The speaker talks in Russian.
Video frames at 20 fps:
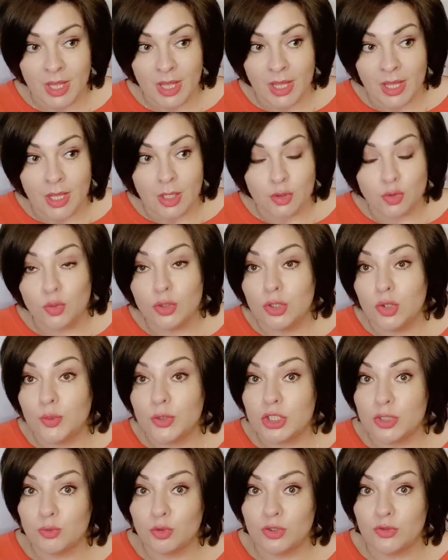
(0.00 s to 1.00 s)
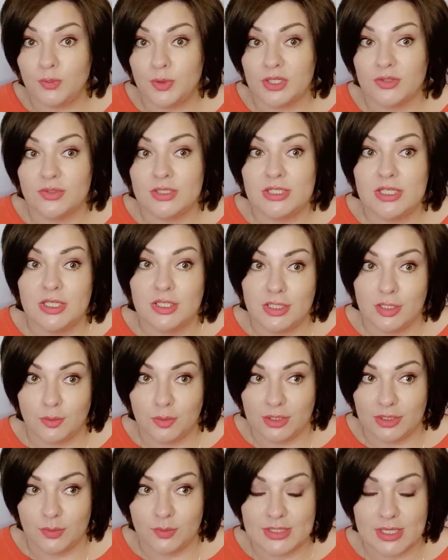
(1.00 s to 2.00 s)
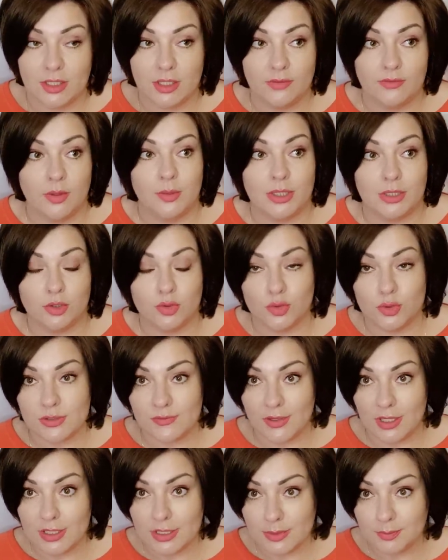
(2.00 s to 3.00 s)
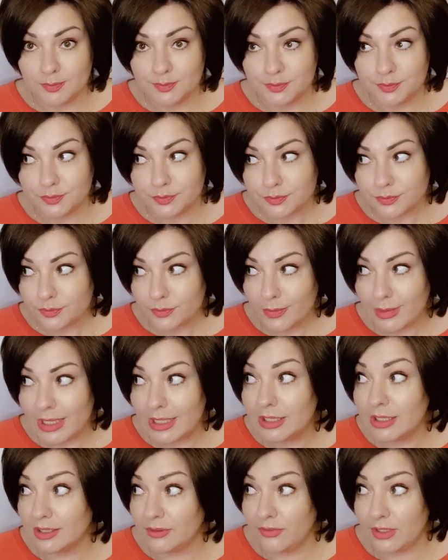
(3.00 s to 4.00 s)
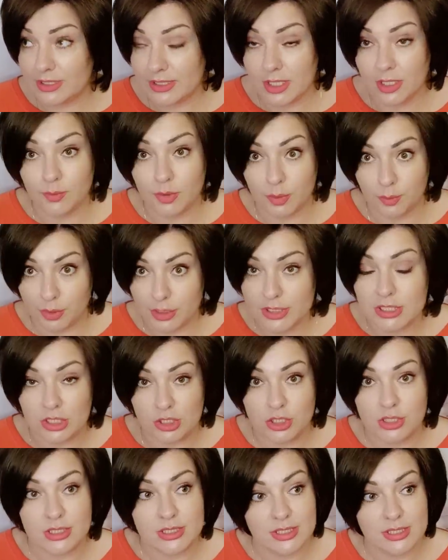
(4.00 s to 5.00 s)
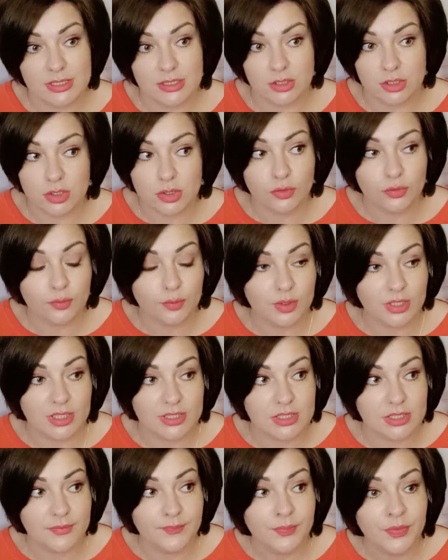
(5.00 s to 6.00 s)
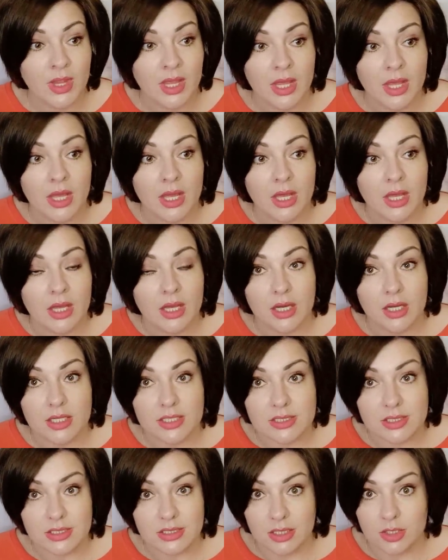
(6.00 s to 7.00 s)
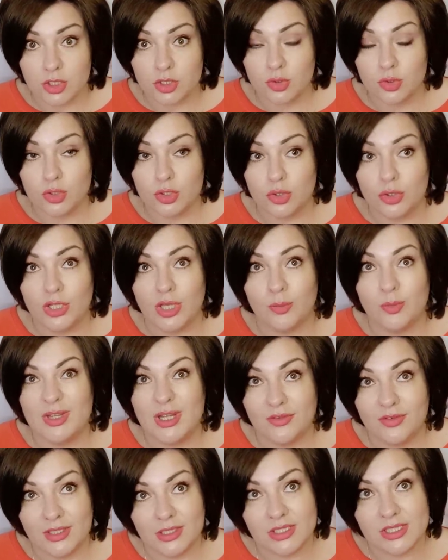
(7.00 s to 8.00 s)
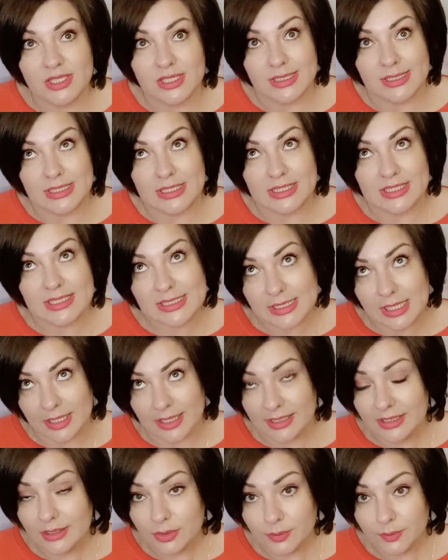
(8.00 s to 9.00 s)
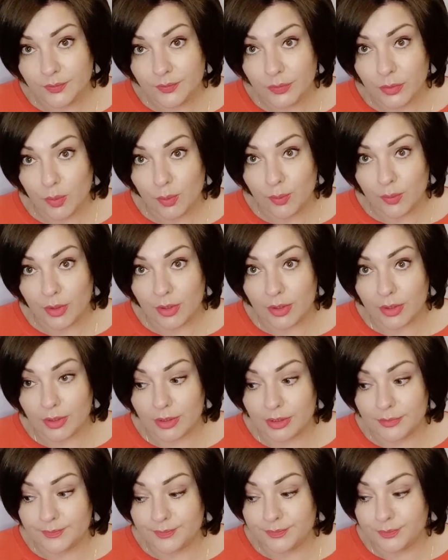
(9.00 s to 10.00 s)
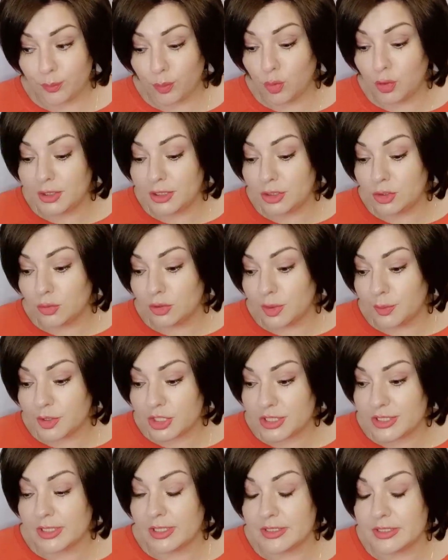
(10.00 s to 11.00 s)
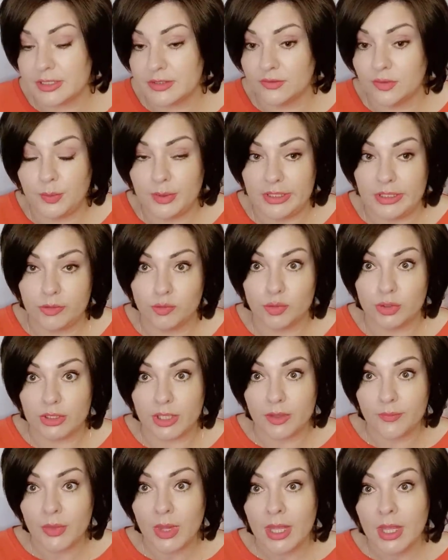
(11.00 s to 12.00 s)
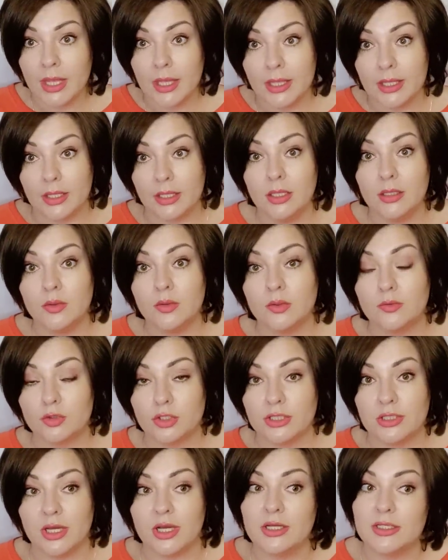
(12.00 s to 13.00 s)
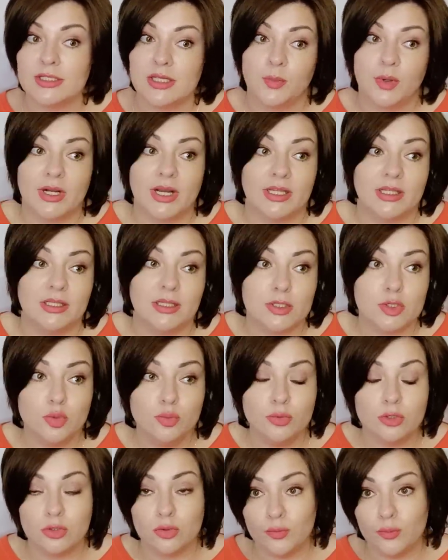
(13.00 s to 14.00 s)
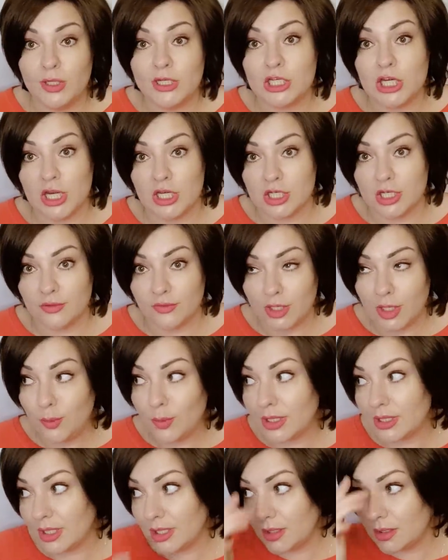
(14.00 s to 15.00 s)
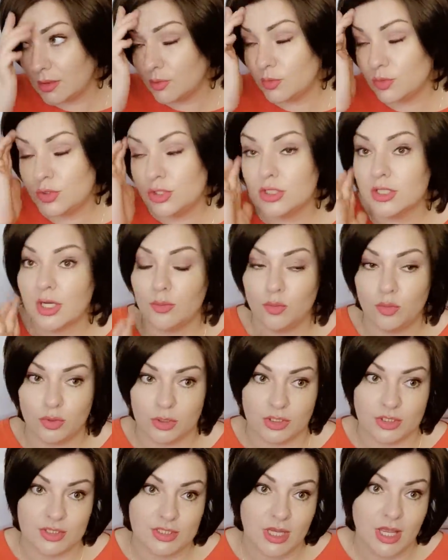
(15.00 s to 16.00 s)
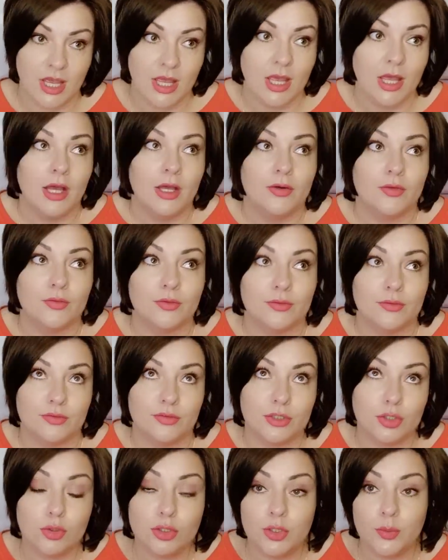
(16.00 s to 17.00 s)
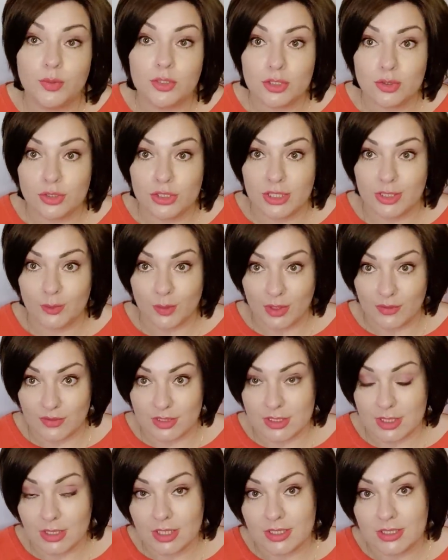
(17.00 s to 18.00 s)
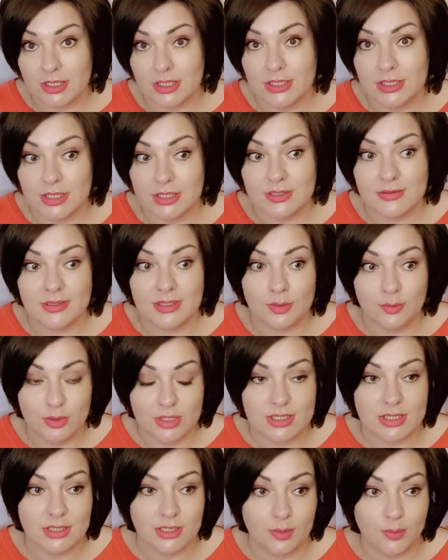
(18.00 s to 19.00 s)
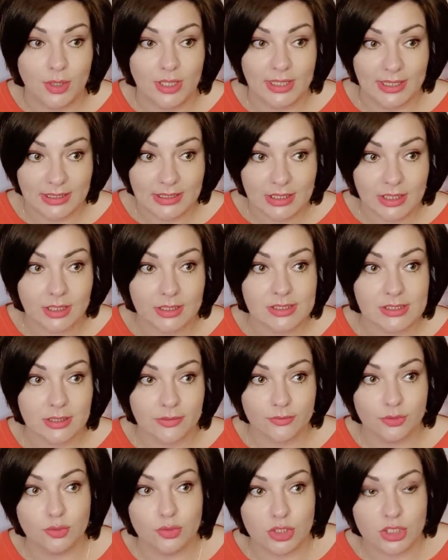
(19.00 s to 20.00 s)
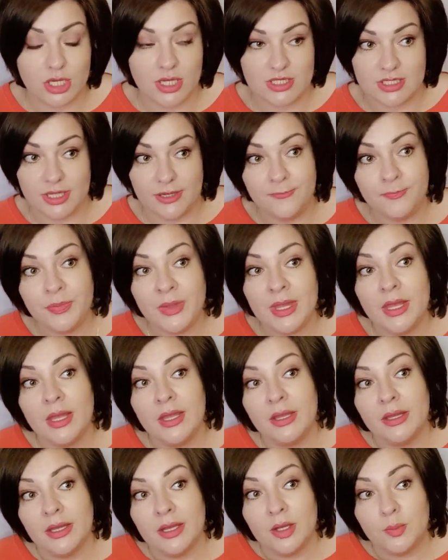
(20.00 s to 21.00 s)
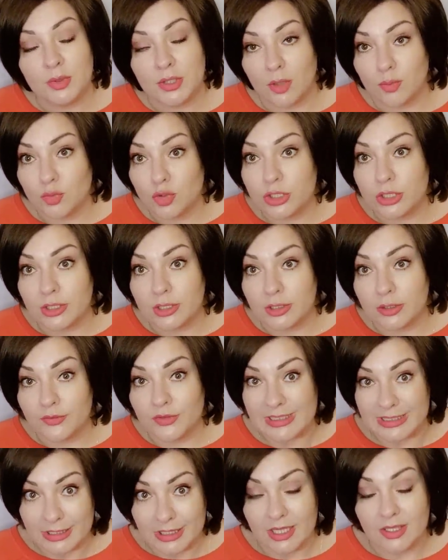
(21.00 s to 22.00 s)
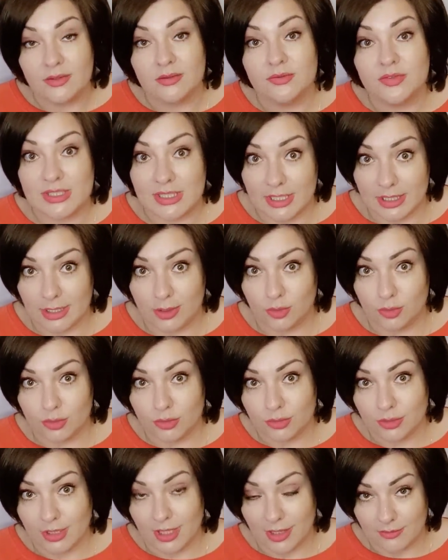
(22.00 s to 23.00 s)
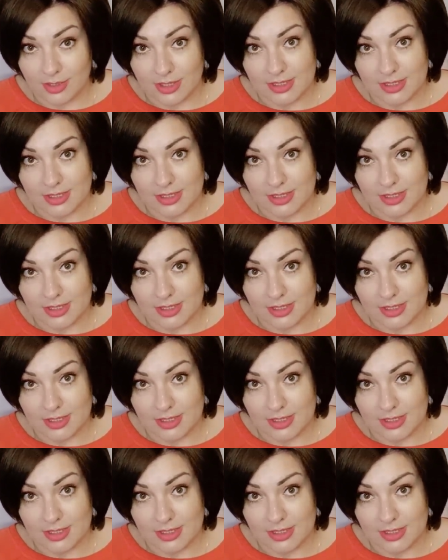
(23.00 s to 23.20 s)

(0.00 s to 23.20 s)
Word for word: Но ее почему-то в первый день не было. Написала в обратную связь. Они ответили мне быстро, через несколько часов, молодцы. А сказали, что еще не обновился сайт, а, по итогам 16 периода, да, и вот эта акция пока недоступна, но в ближайшее время она будет работать. В итоге пришлось отправить заказ, естественно, без этой палетки, основную часть, да, потому что всегда в среду для вас